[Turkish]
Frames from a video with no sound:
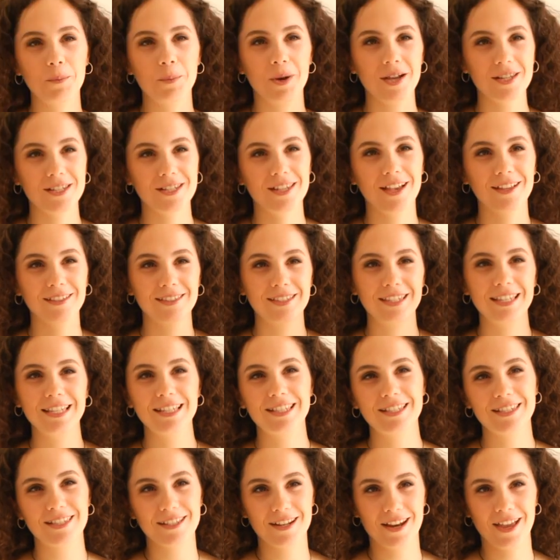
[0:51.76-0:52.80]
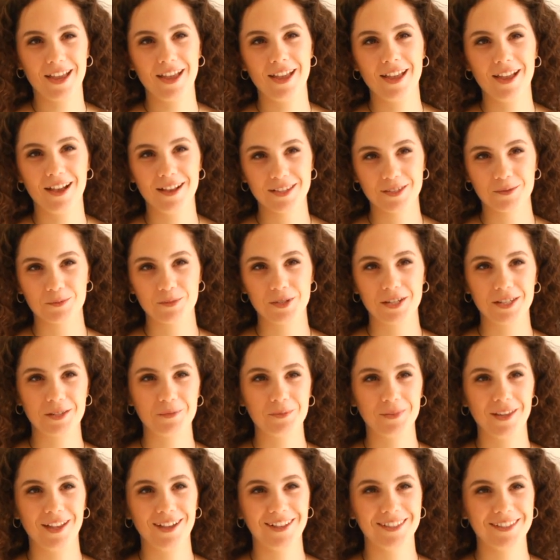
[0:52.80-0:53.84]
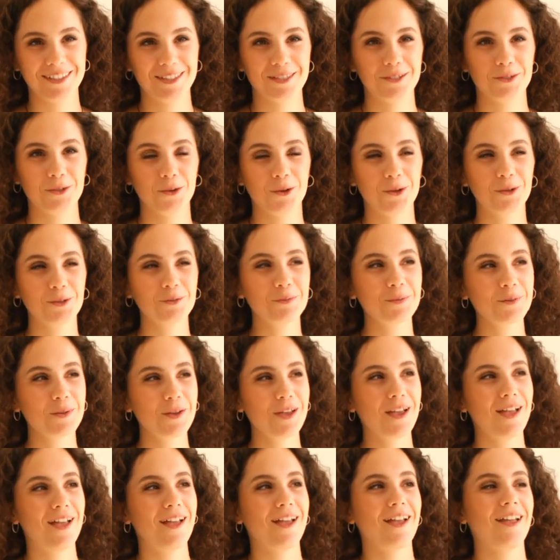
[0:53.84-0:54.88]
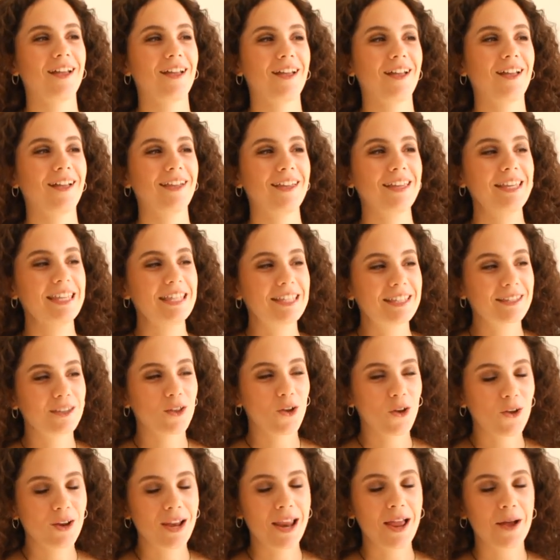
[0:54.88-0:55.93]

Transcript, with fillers: Başkenti ilk sıraya yazmıştım diye hatırlıyorum. Ee, iyi ki de öyle